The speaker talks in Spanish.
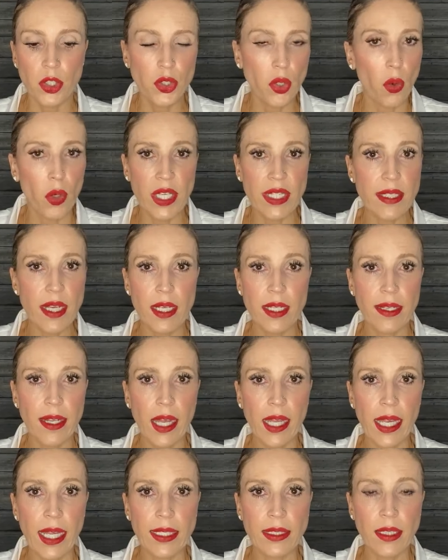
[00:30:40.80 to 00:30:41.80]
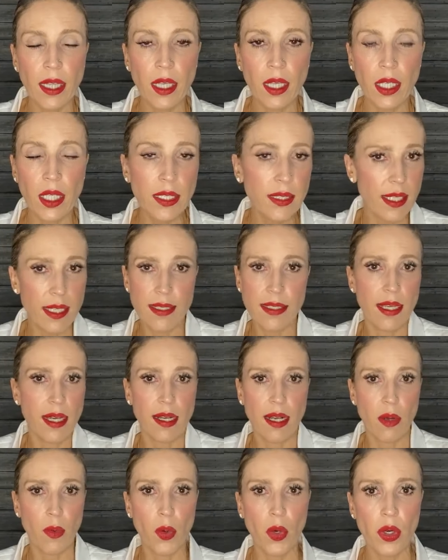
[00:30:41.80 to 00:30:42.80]
y yo voy a salir adelante y San
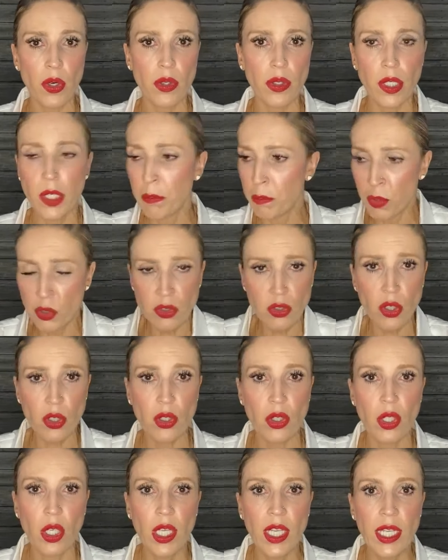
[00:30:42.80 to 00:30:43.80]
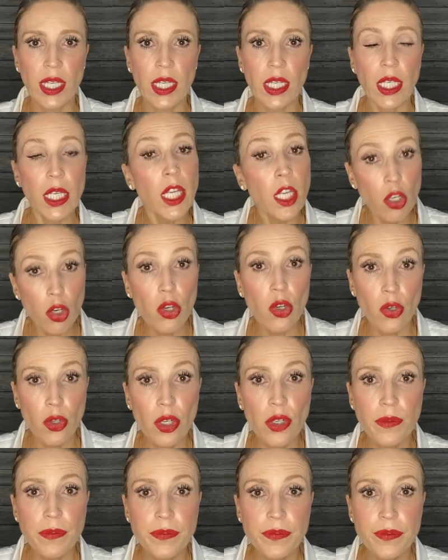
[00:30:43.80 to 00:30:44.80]
se acabó y punto. Y lo
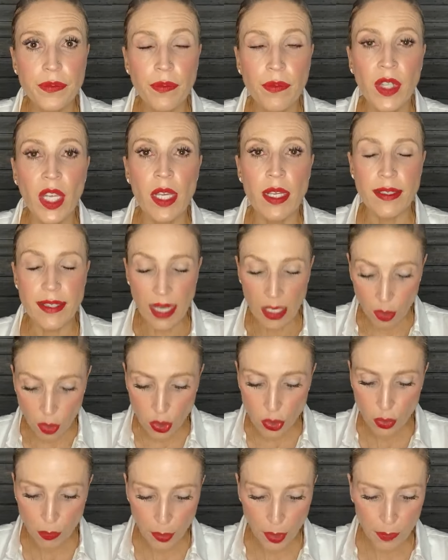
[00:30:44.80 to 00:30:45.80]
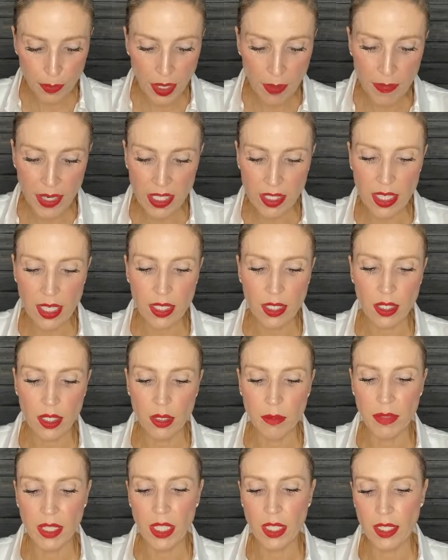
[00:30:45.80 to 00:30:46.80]
logró. Sacó su propia marca
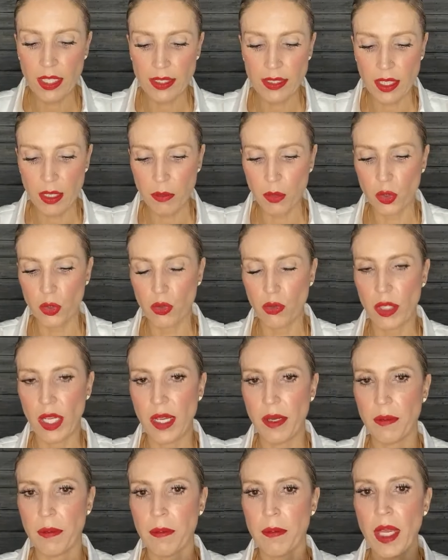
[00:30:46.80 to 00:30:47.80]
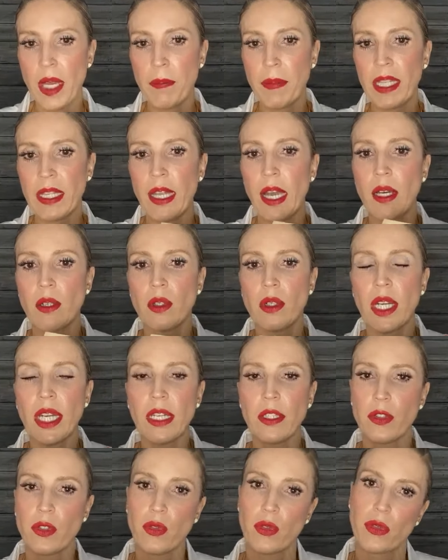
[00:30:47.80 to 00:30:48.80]
y míreme esta hermosura. Me ha mandado
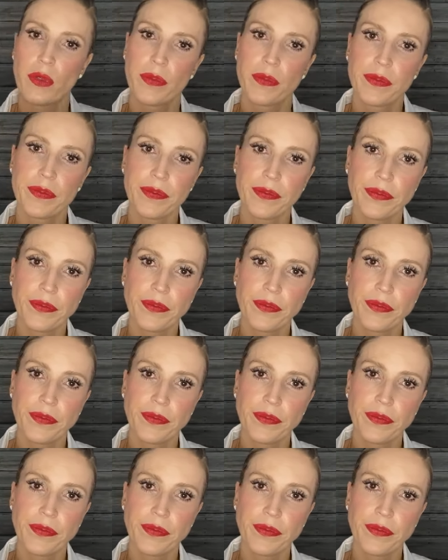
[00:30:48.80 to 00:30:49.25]
esto.